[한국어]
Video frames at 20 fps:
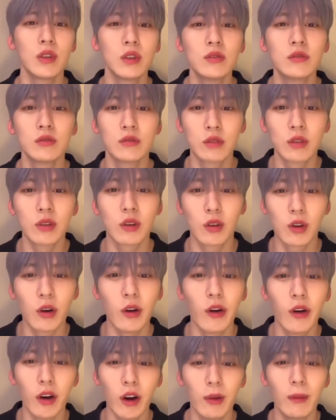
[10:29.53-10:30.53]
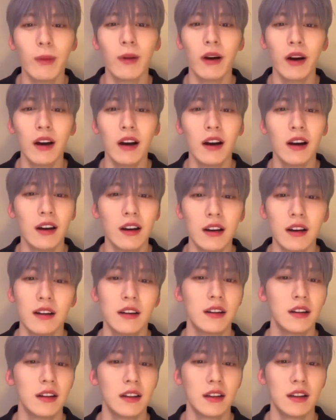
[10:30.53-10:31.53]
대충 그럴 거예요 아마
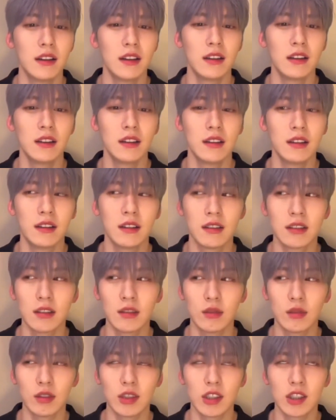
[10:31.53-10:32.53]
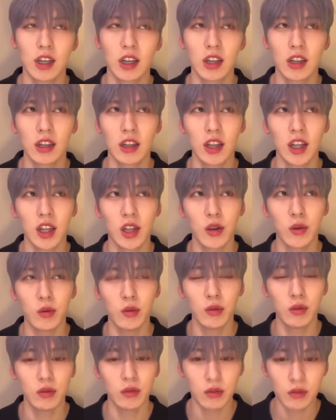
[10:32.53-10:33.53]
기억이 잘 안
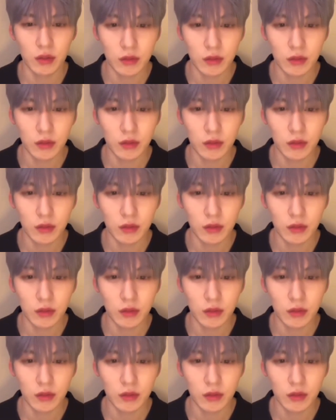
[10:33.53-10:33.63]
나네요